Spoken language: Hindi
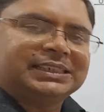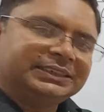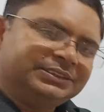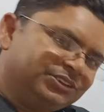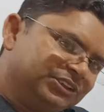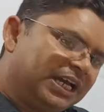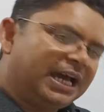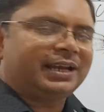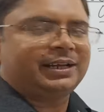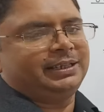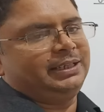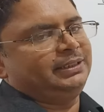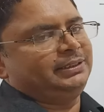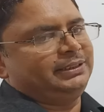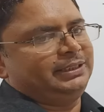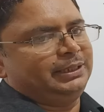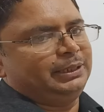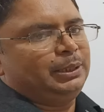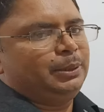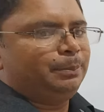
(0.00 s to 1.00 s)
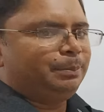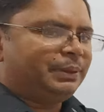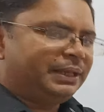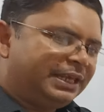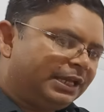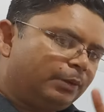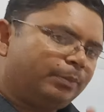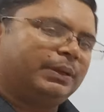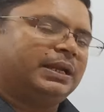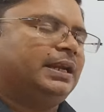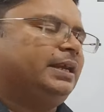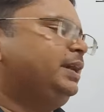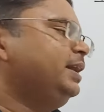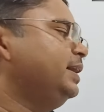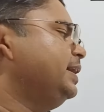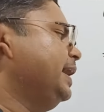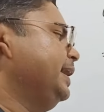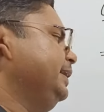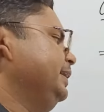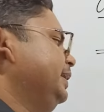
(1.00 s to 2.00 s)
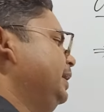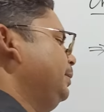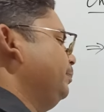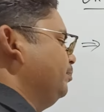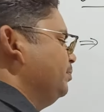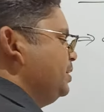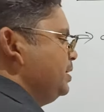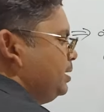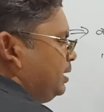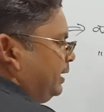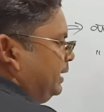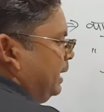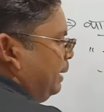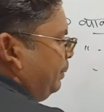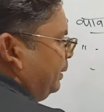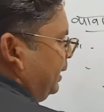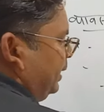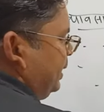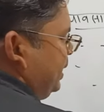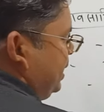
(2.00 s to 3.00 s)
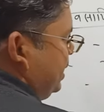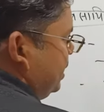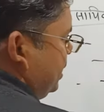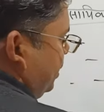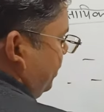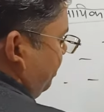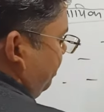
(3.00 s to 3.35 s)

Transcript: संचार कहते हैं फिर एक बनाना डायग्राम क्या बनाना